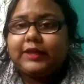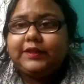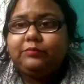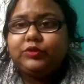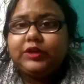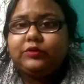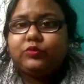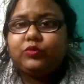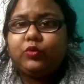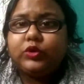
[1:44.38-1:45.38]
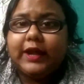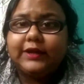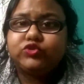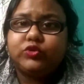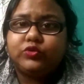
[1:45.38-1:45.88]
তাদের মধ্যে না
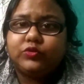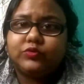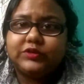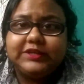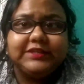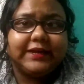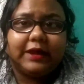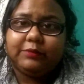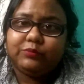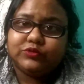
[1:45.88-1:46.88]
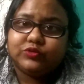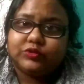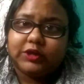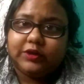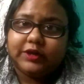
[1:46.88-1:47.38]
ওঠার জন্য নিচে নামার
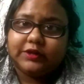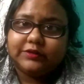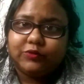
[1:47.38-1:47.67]
প্রয়োজনীয়তা হয় না